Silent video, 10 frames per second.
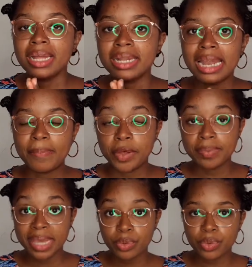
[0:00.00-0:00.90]
La
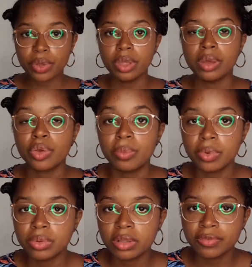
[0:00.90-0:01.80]
première erreur que
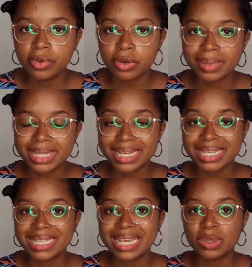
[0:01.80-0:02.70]
beaucoup d'entre vous commettez,
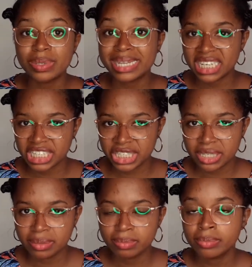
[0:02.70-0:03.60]
c'est de tricher.
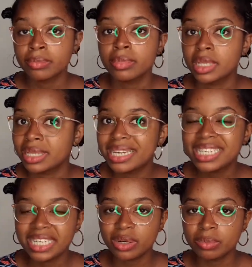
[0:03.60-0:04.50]

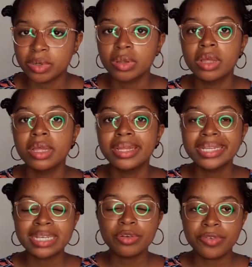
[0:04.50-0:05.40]
Tricher comment
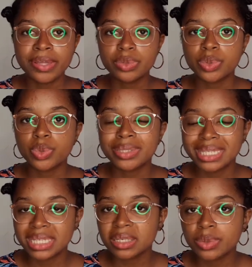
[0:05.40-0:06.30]
C'est le fait de se
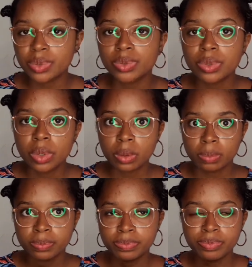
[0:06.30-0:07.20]
dire que
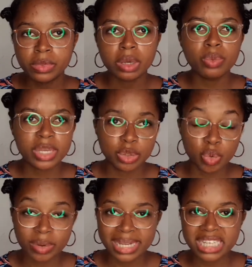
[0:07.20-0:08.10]
Hum, oui, je
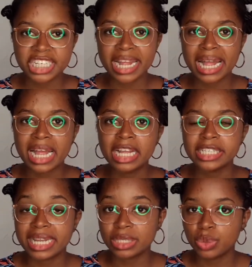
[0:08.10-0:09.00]
connais déjà, j'ai
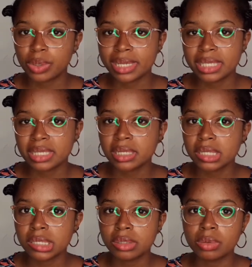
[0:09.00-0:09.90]
assez de
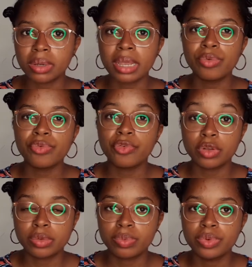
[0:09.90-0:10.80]
connaissances, donc elles ne
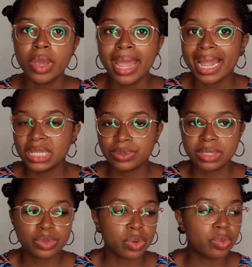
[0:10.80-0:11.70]
forcent plus. Elles se
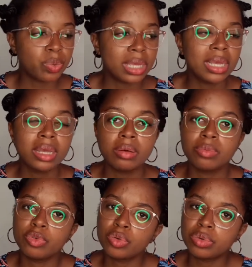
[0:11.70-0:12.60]
disent que oui,
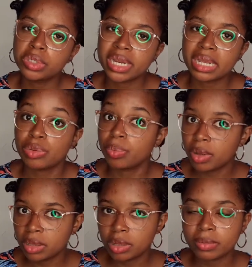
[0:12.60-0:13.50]
vu que j'ai de
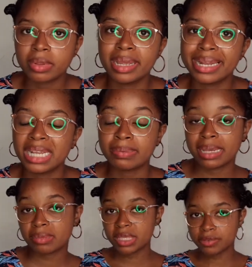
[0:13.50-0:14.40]
bonnes notes en classe, par
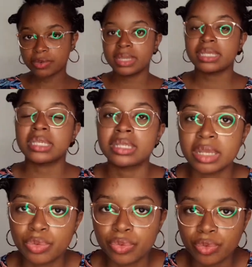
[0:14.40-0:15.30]
exemple, s'ils font des,
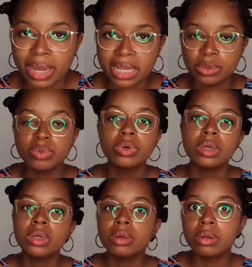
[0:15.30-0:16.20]
des, devoirs et tout,
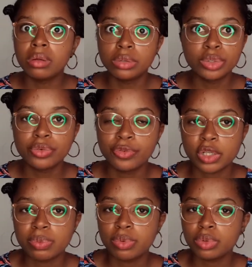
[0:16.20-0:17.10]
euh, je ne
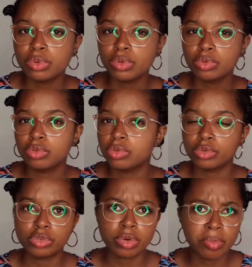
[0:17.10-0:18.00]
force plus, je,
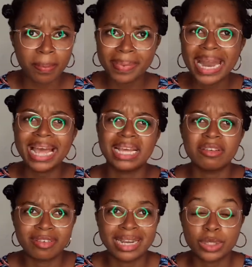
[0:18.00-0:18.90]
je, me blague,
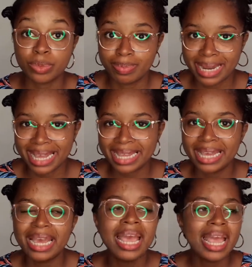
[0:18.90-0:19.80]
voilà, se
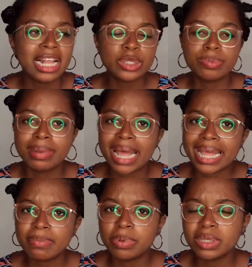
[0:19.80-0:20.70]
blaguer. Elles se blaguent,
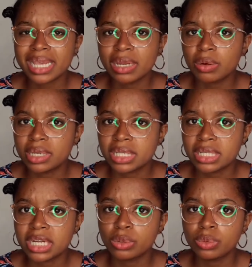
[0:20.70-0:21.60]
elles pensent qu'elles connaissent
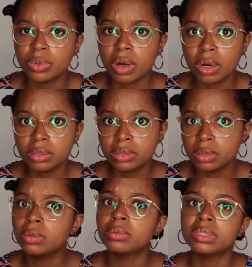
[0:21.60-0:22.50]
déjà tout. Oh
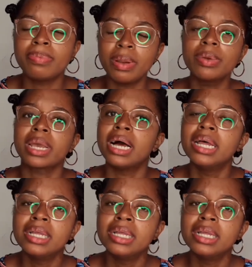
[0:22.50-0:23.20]
non, c'est pas le cas.